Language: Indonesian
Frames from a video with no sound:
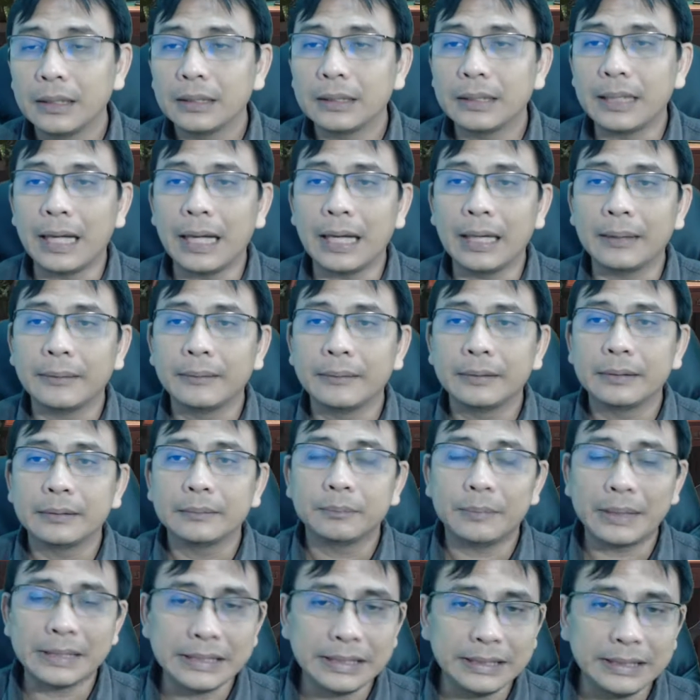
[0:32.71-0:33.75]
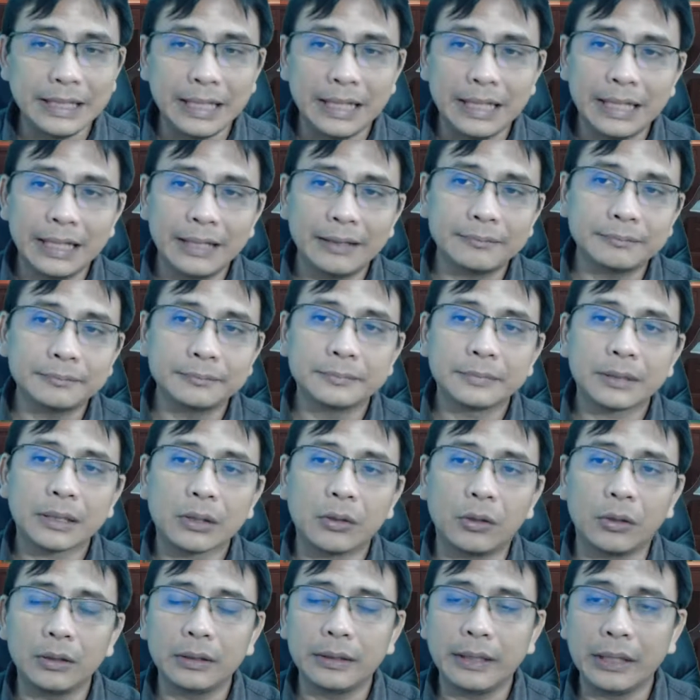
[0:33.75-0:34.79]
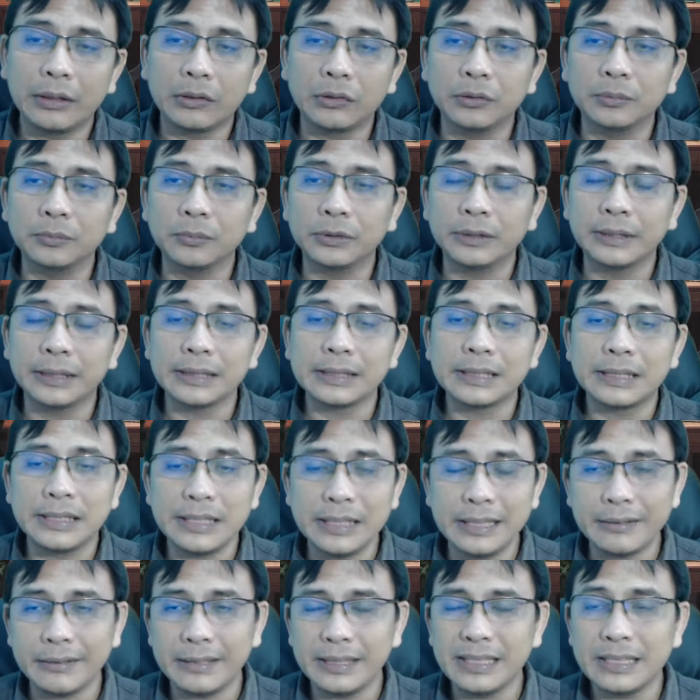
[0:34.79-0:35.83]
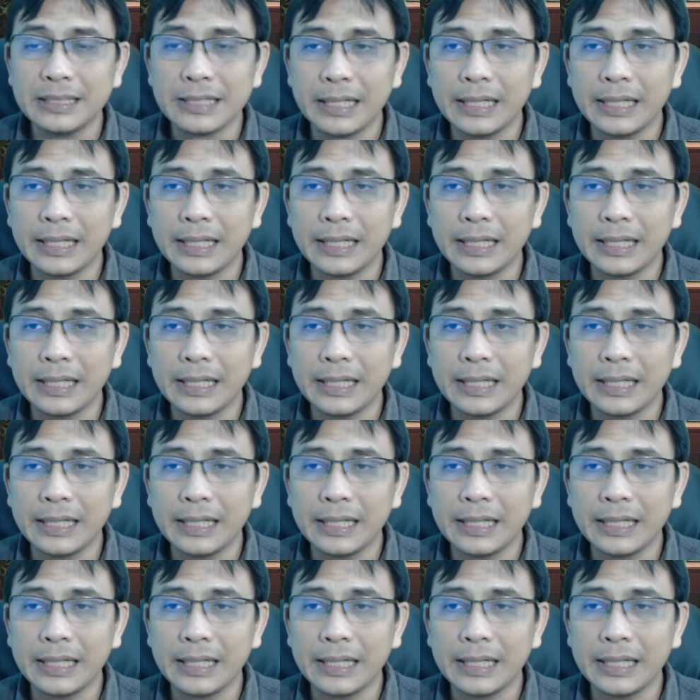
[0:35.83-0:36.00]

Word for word: Nah, masih dalam Call Deku Moodle Series,